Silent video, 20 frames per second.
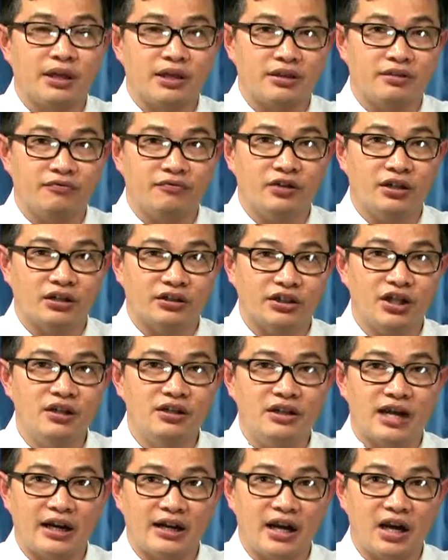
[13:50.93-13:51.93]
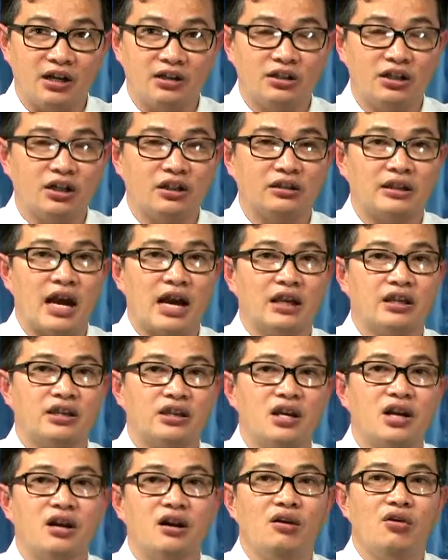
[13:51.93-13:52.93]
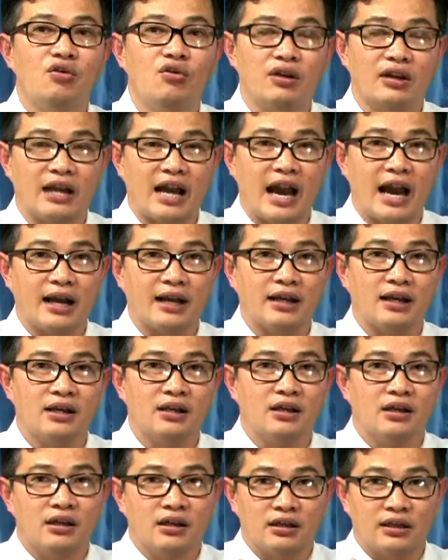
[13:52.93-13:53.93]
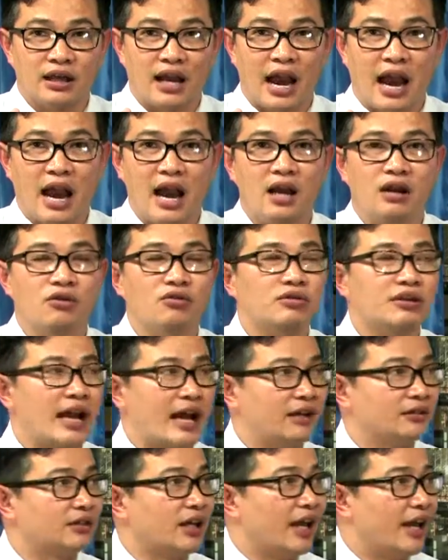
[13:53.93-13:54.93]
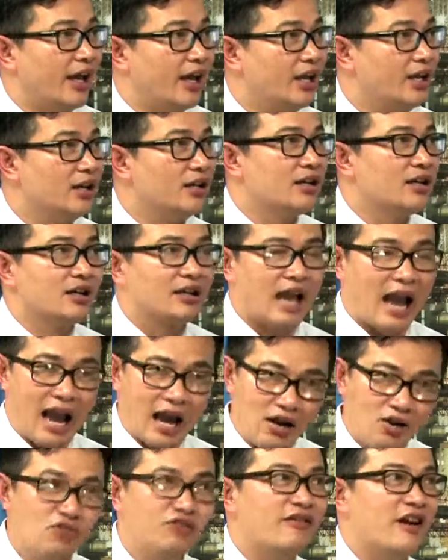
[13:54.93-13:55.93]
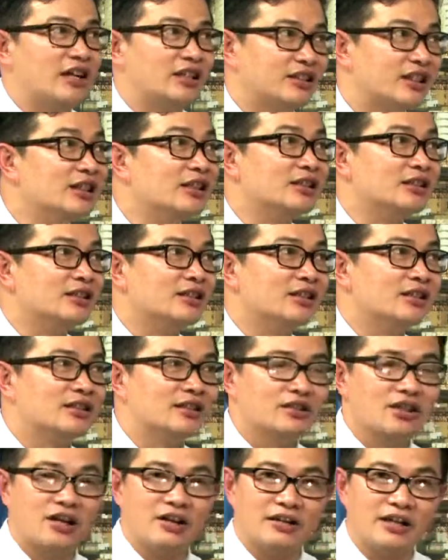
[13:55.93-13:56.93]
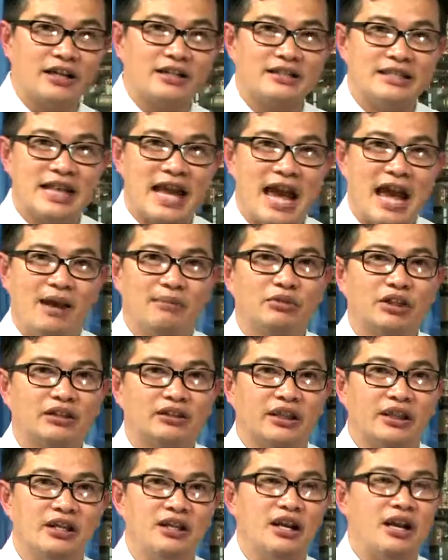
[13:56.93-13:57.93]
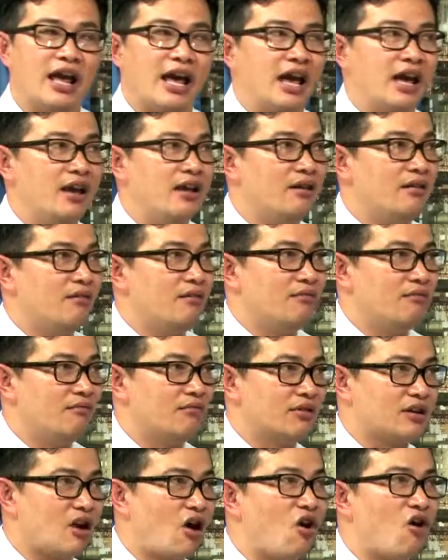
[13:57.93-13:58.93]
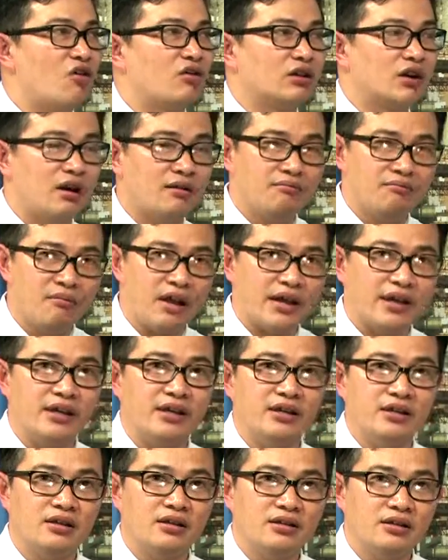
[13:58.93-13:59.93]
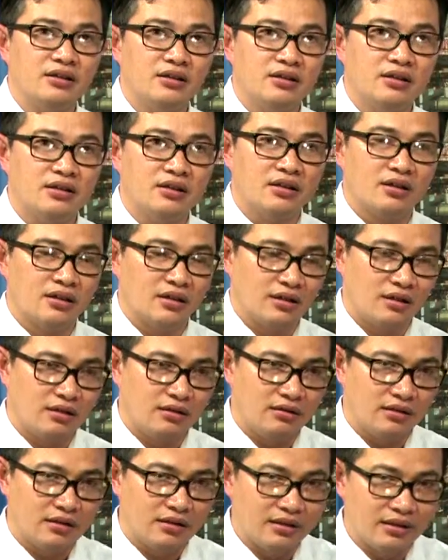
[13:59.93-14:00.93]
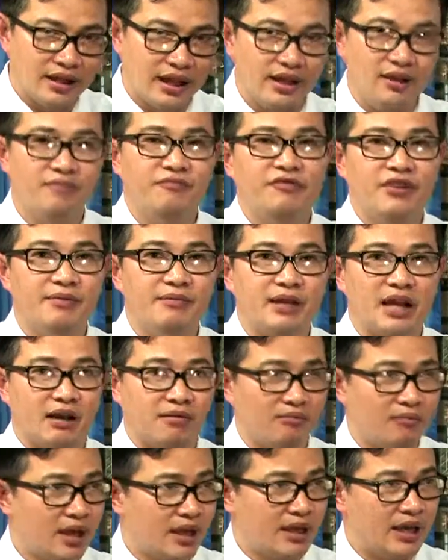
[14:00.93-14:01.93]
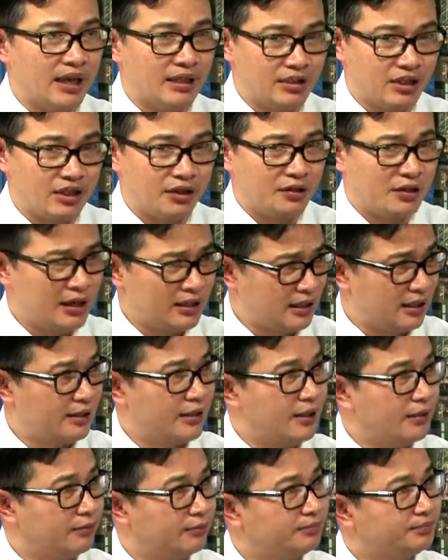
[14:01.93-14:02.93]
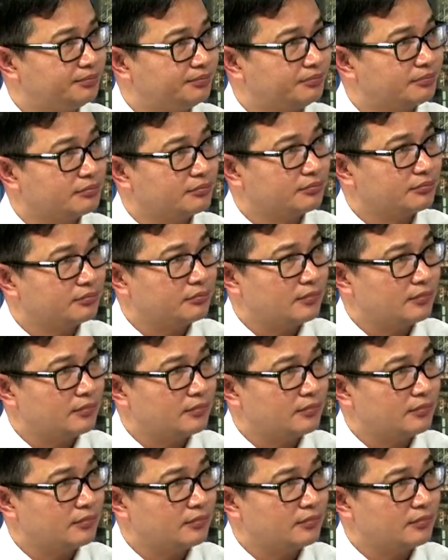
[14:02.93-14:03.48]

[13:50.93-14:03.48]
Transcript: vừa sinh ra đời người ta chích luôn cả cả luôn kháng thể cả luôn vaccine ừ. cho nên giảm cái tỷ lệ con nó bị nhiễm viêm gan B hay C rất là nhiều yeah. Dạ.